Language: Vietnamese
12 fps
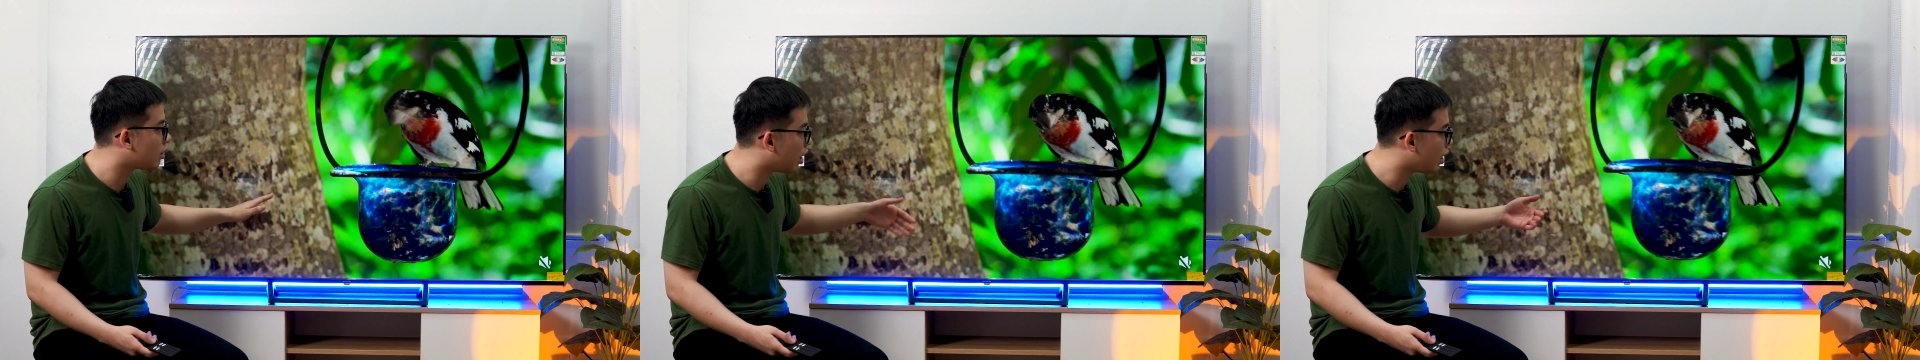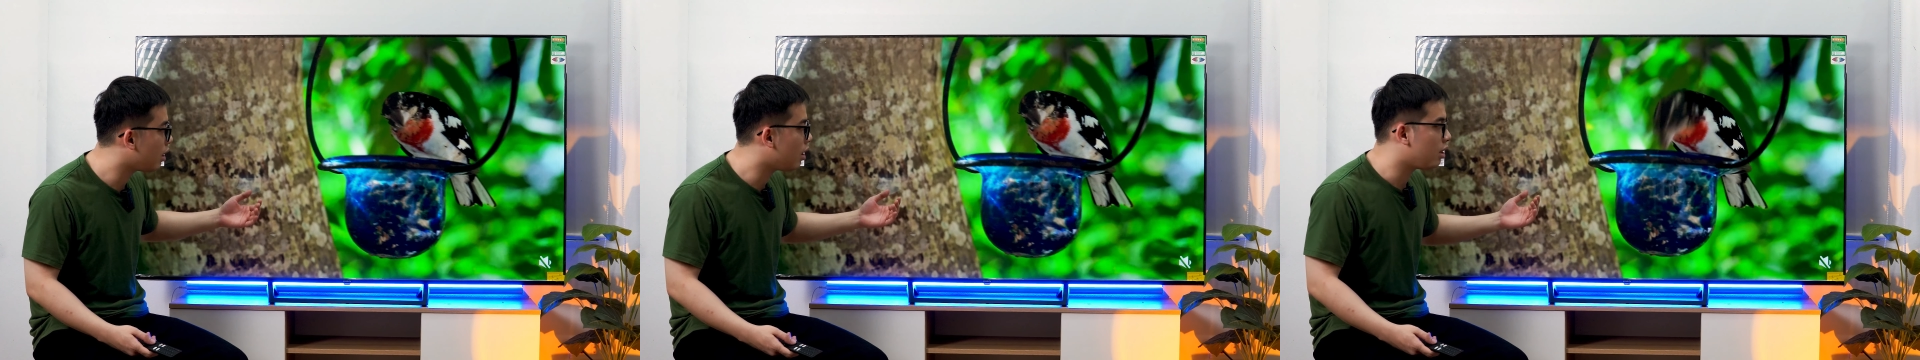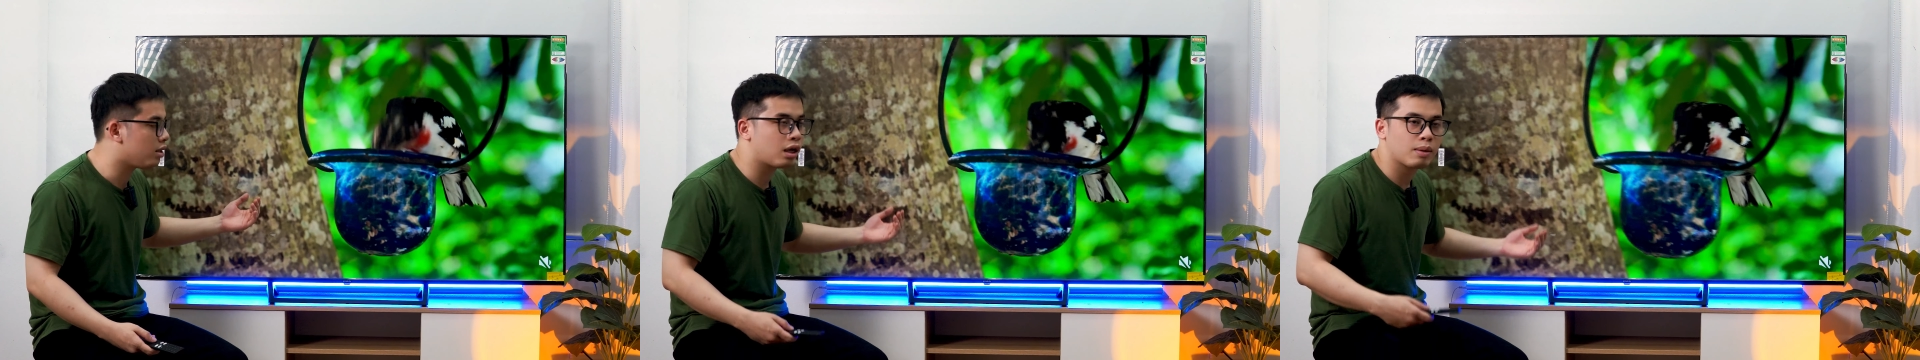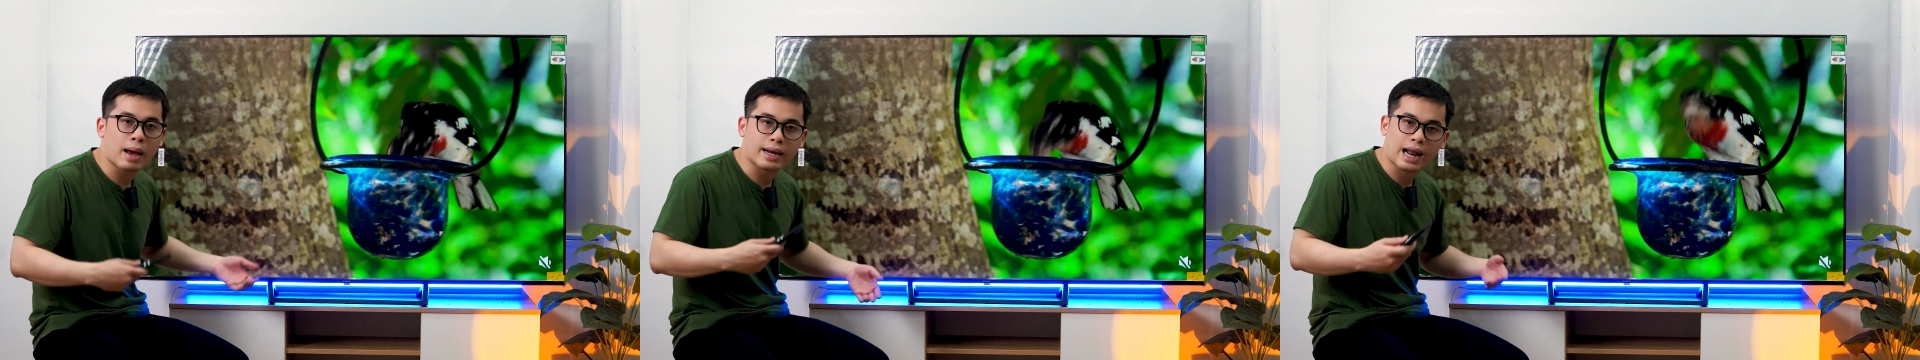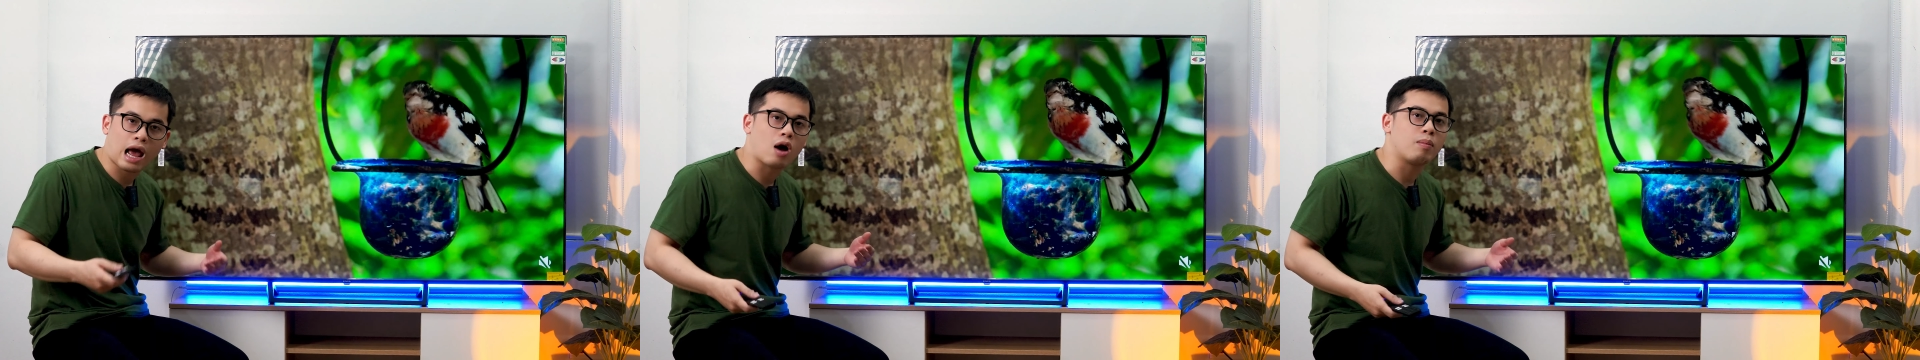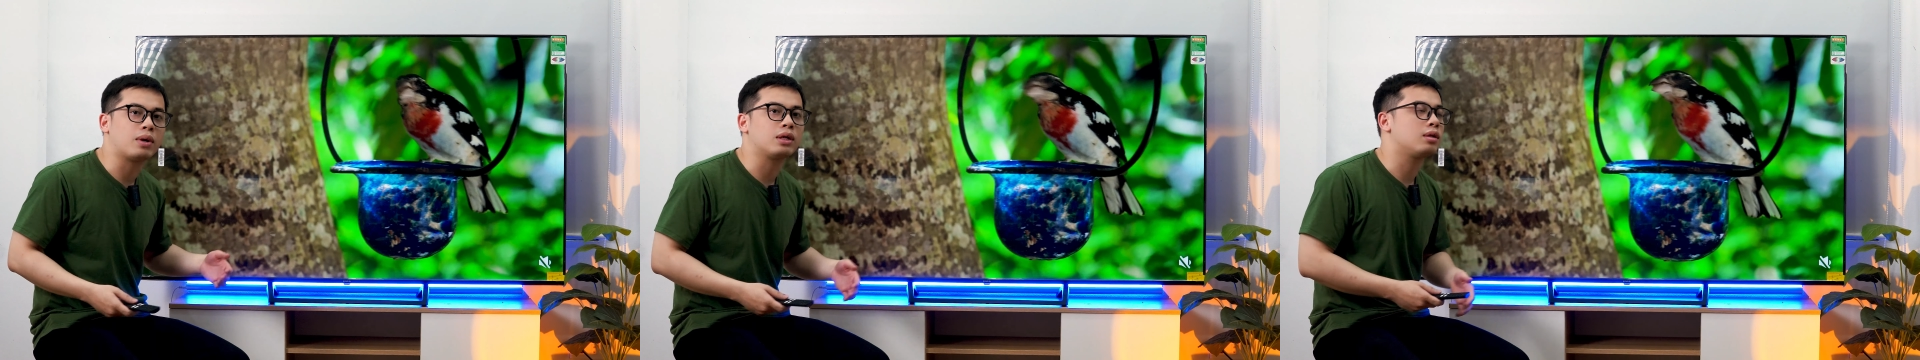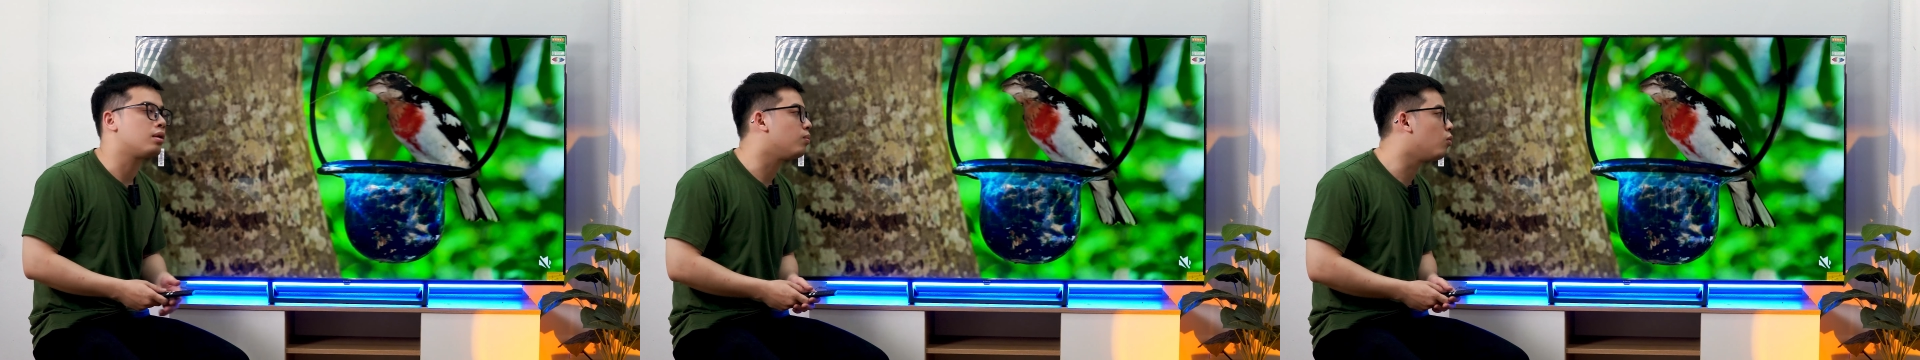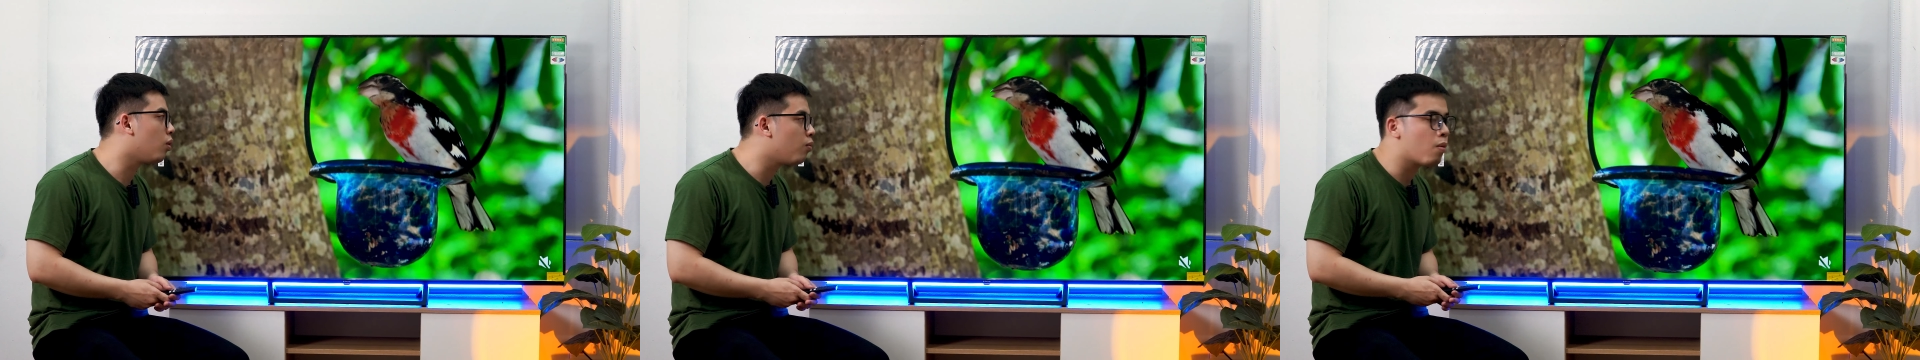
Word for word: Đấy, những cái bạn nào mà muốn